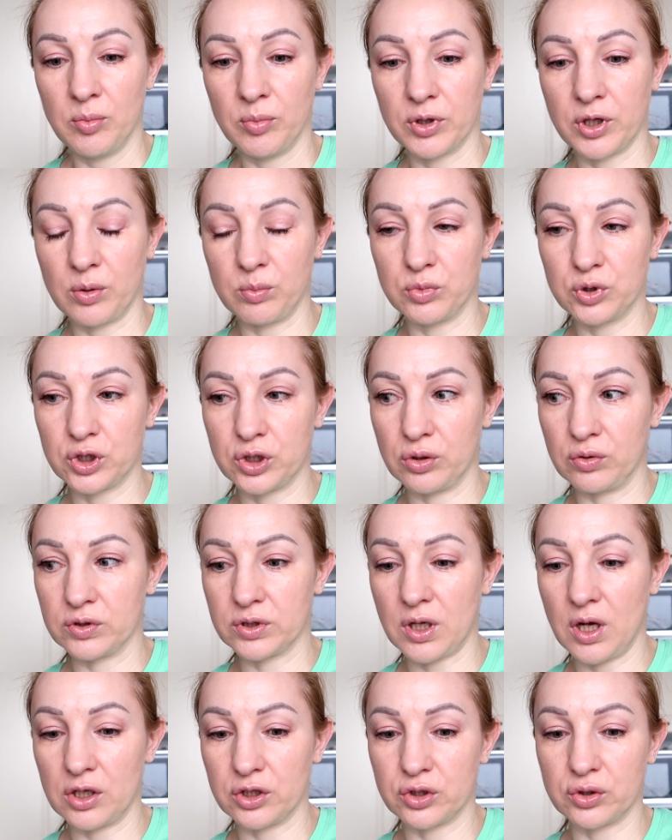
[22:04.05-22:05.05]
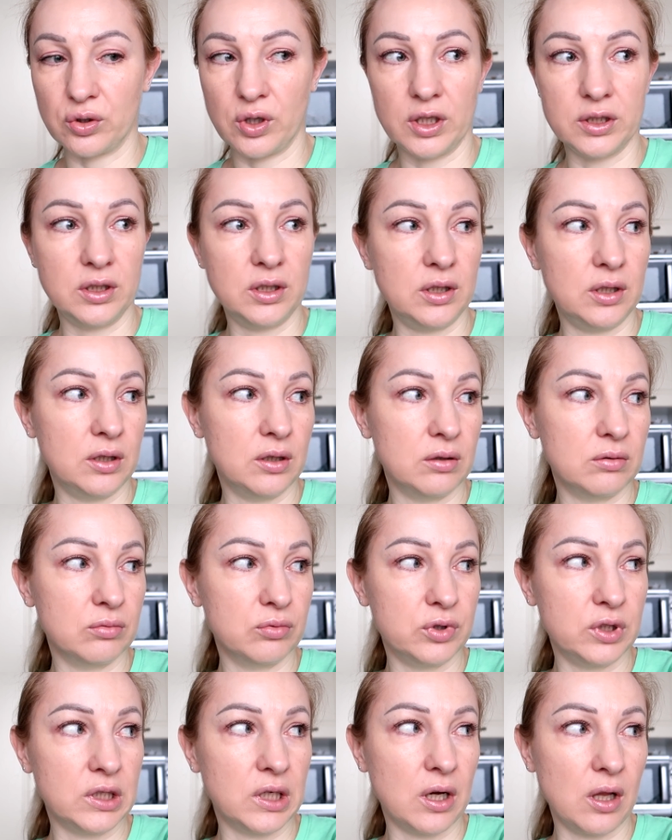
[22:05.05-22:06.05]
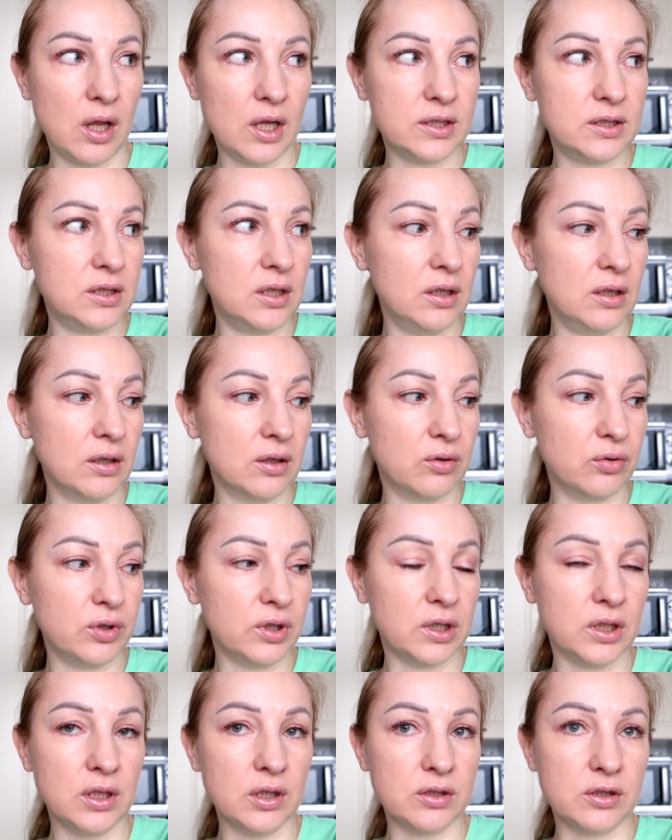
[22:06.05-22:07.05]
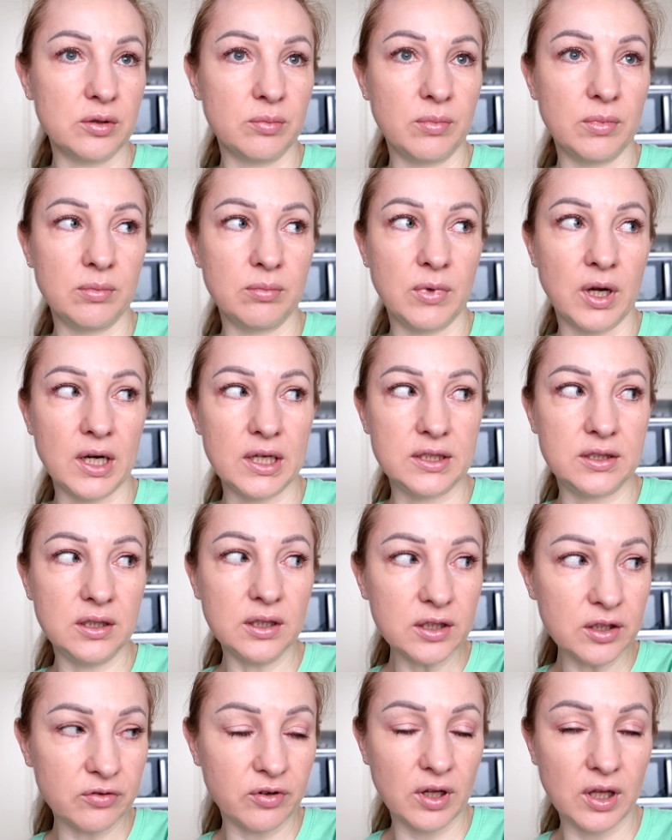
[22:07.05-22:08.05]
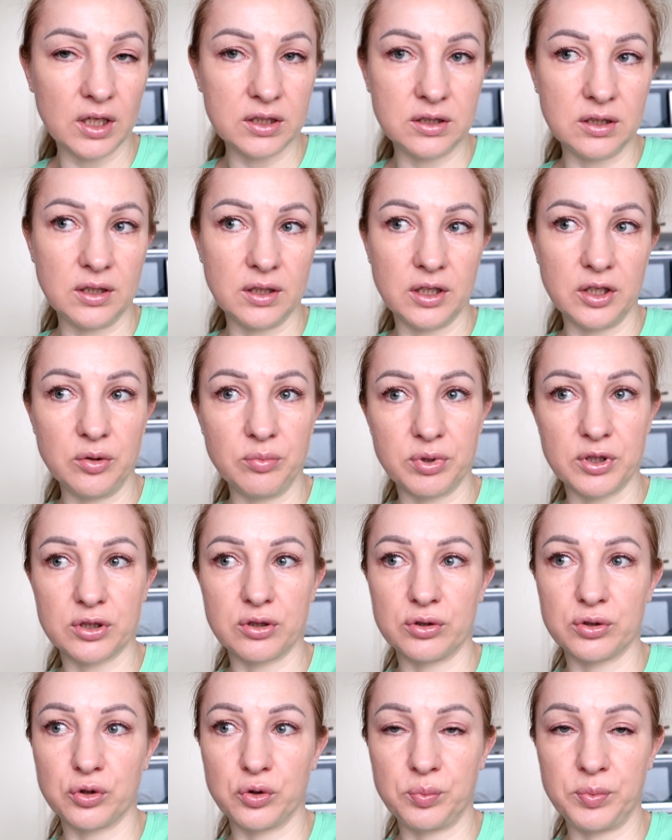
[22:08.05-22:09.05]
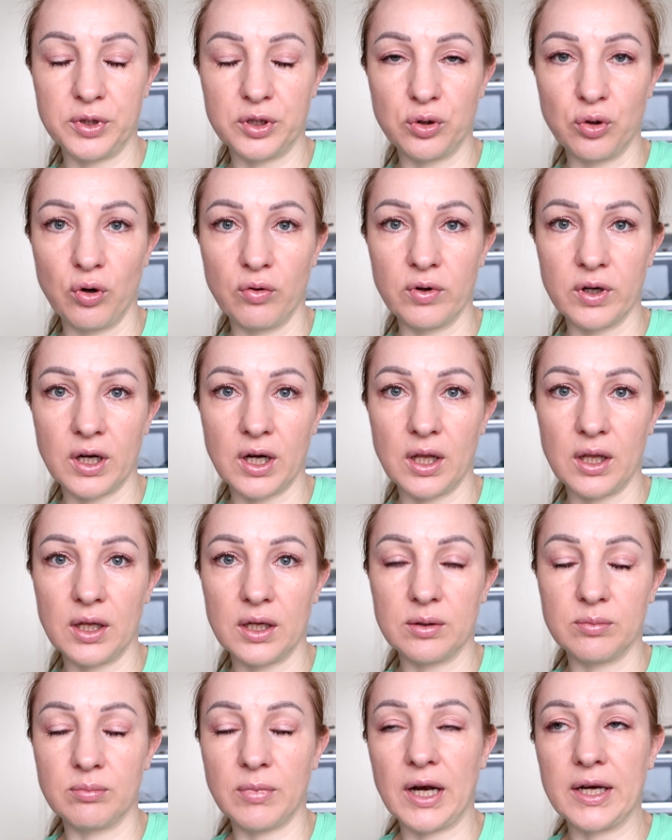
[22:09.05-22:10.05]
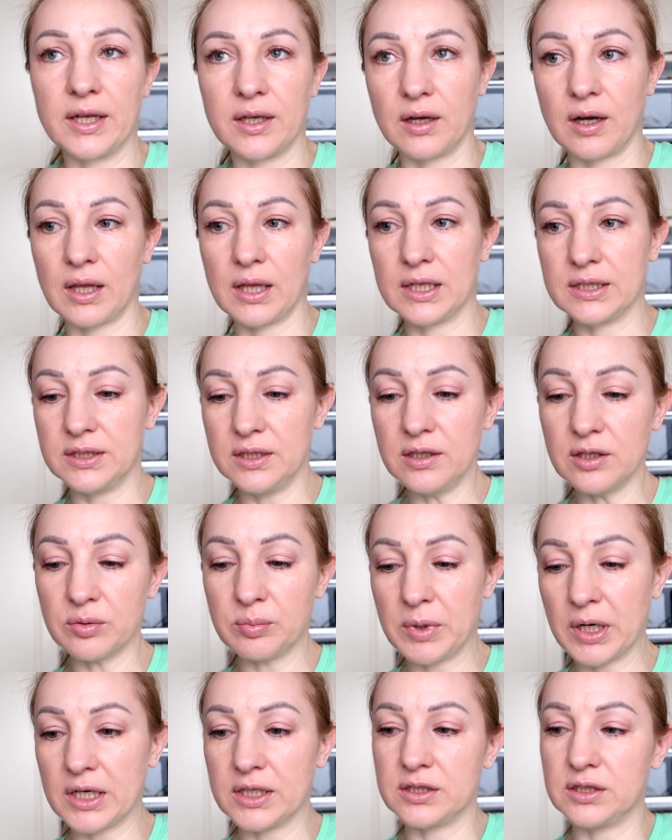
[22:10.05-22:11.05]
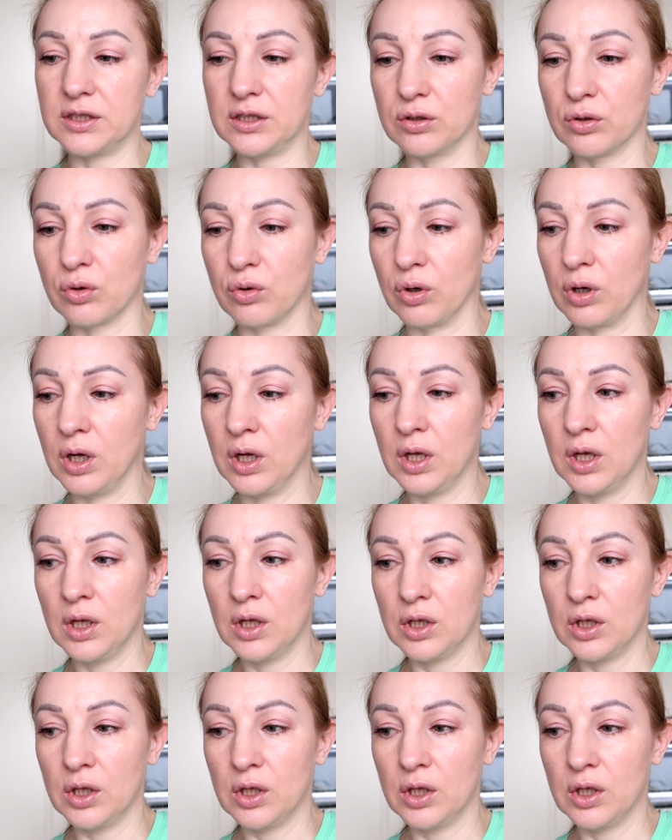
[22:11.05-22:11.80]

потому что он сказал, что они, у них холодильник, у них нет морозилки в холодильнике, им пришлось купить новый холо, маленький холодильник, морозилку,